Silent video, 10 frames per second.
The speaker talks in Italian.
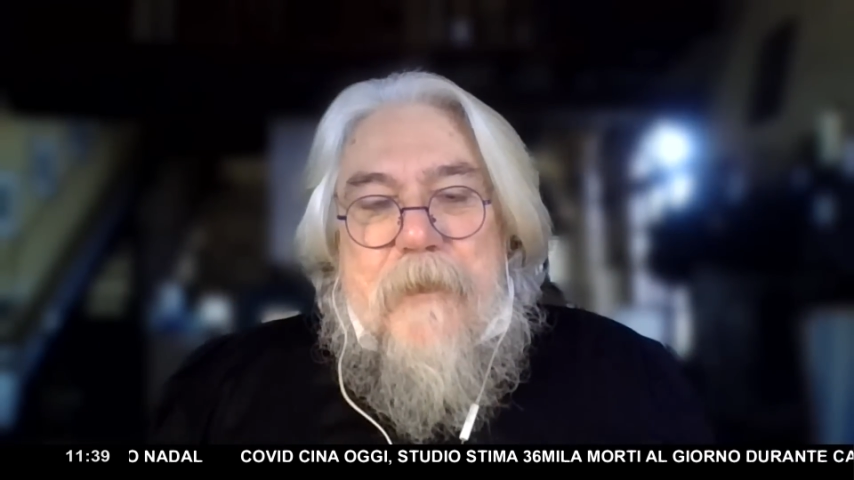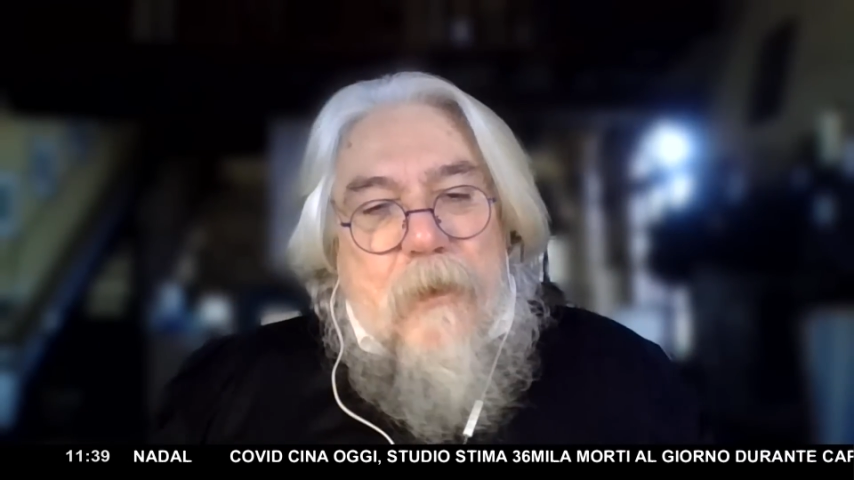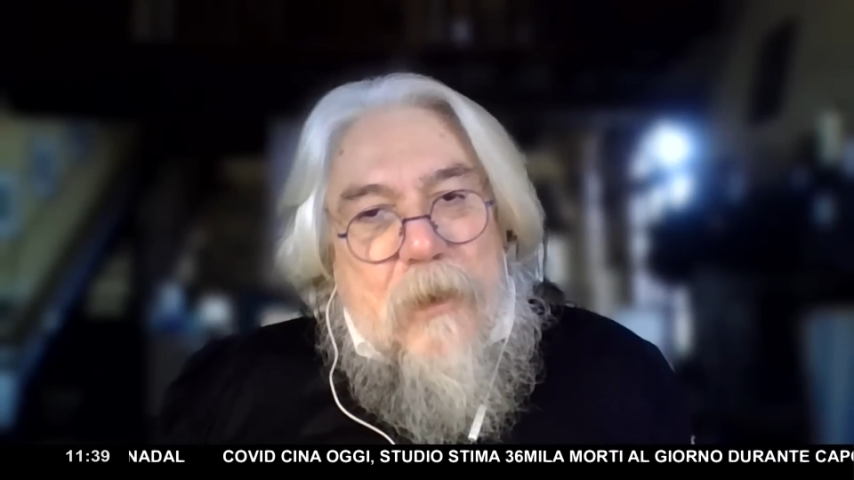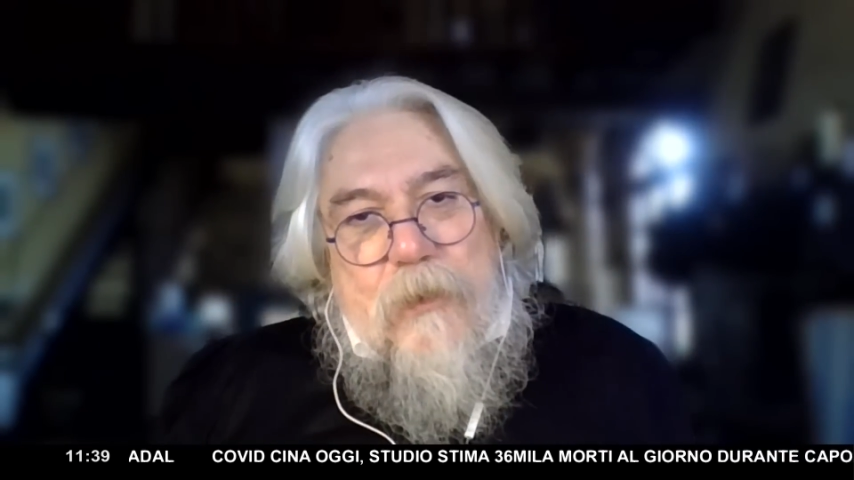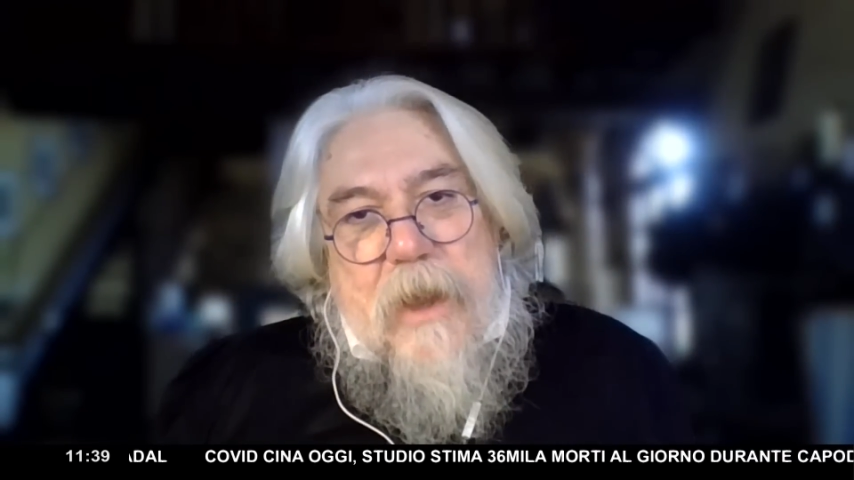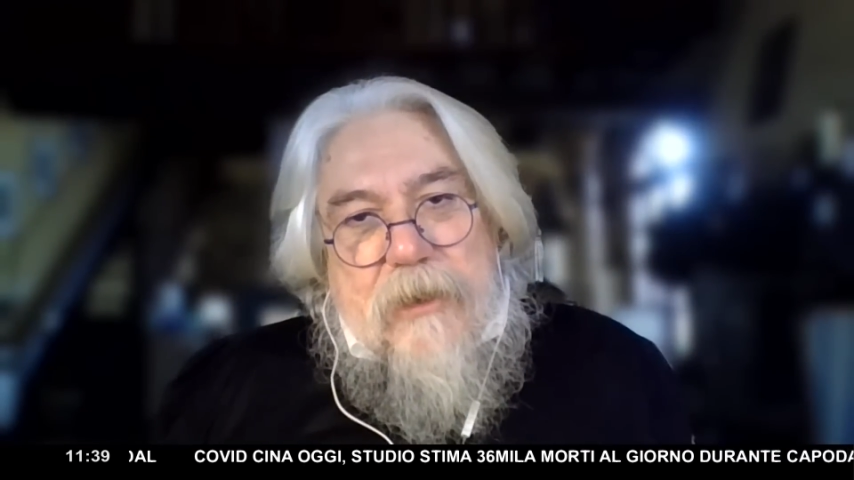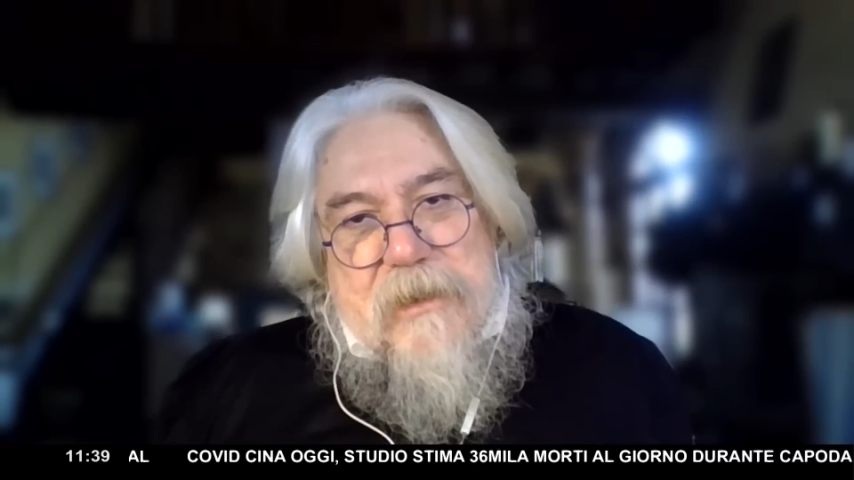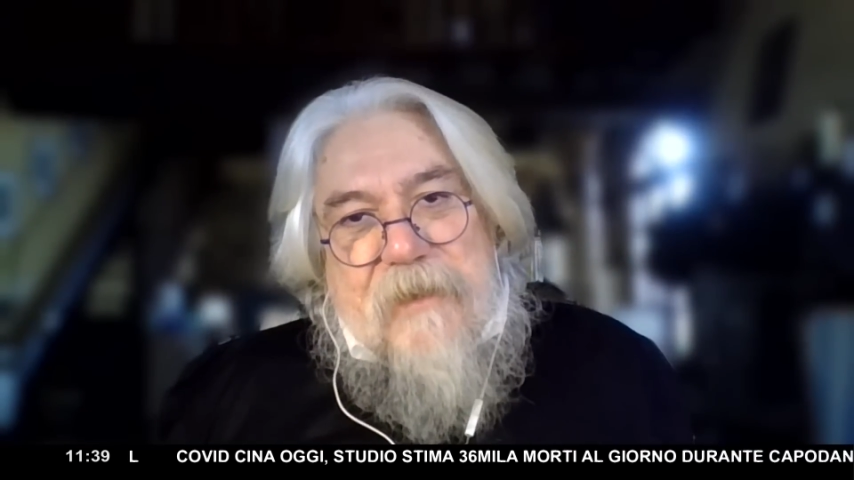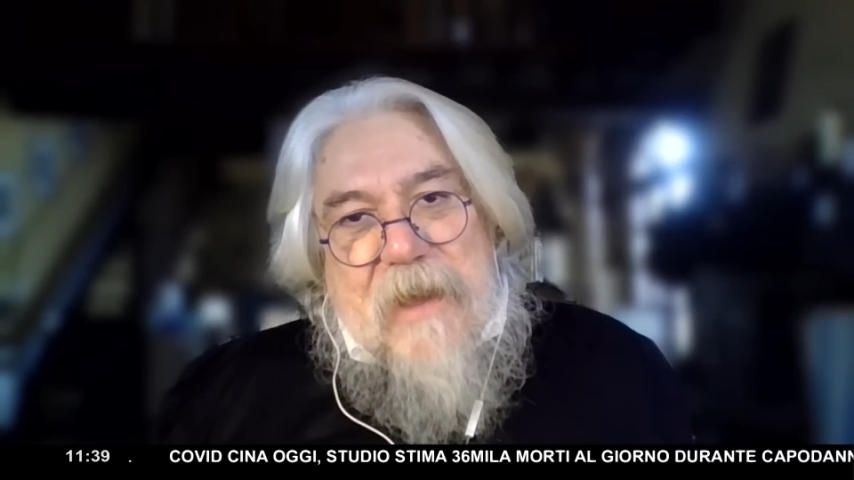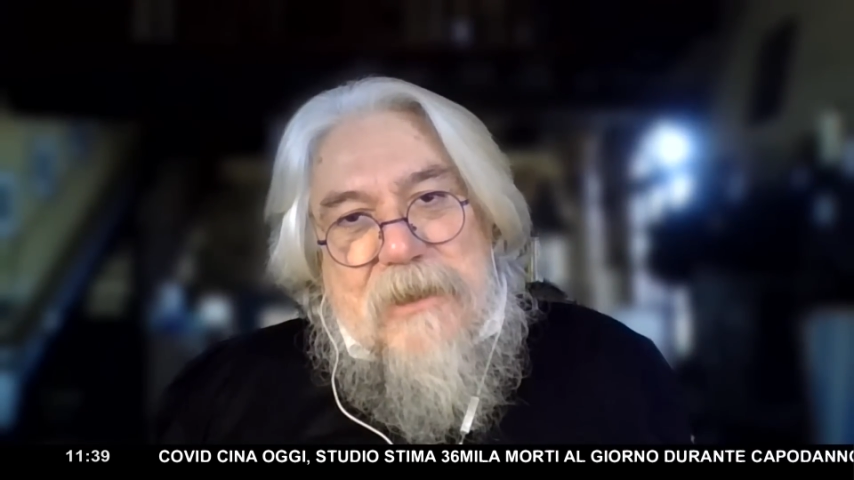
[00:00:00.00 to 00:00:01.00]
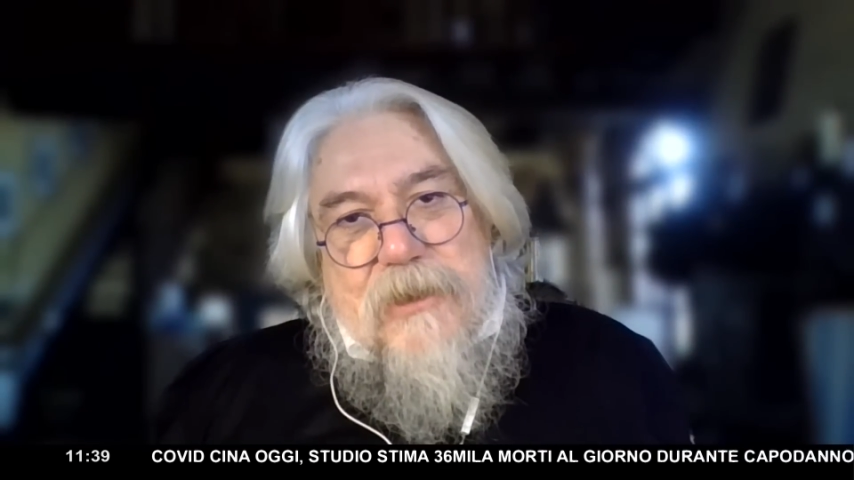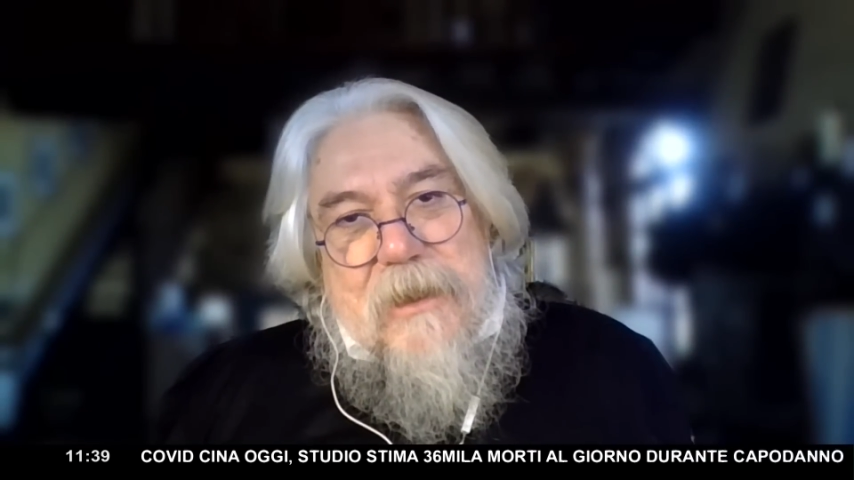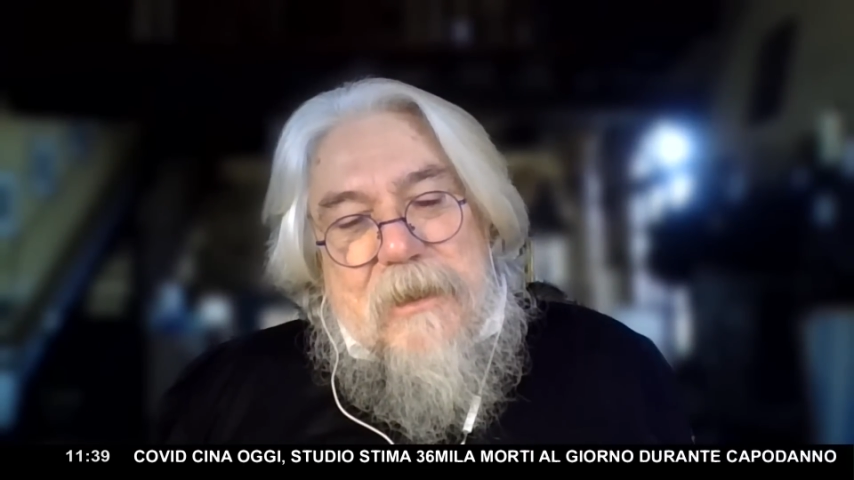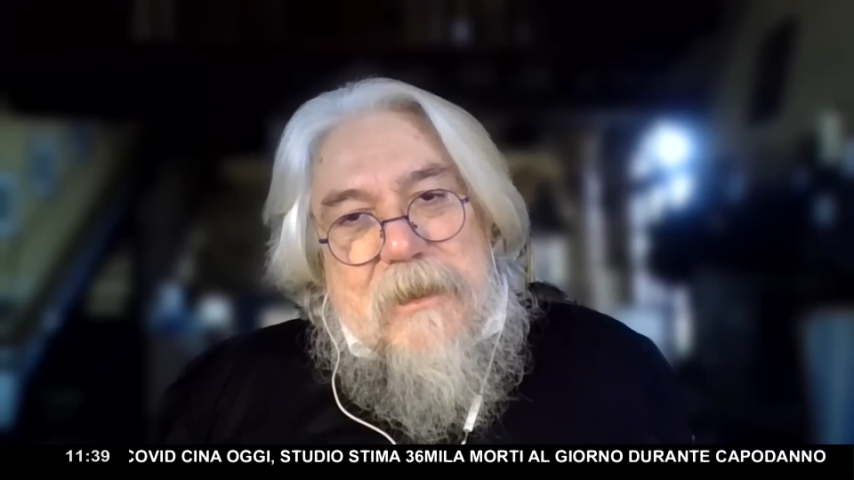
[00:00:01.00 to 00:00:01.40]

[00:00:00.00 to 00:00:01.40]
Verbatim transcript: qualunque cosa faccia.